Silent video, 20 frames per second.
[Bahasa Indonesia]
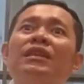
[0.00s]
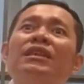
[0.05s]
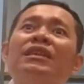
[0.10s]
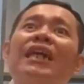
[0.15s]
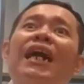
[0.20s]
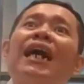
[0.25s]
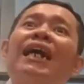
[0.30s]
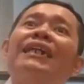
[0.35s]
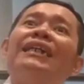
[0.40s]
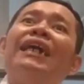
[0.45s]

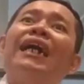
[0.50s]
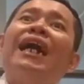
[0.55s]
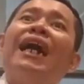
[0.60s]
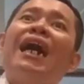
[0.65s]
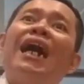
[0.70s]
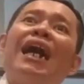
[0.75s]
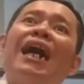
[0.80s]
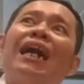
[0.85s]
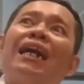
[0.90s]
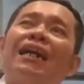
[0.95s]

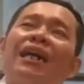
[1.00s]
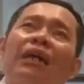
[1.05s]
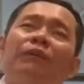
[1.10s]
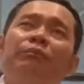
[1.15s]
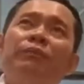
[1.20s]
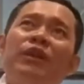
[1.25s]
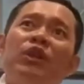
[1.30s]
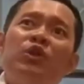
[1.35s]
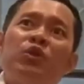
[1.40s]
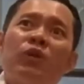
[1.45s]
saya
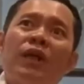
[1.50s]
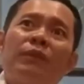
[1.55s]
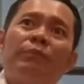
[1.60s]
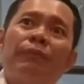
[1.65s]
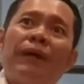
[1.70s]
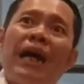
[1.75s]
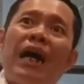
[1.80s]
akan bikin surat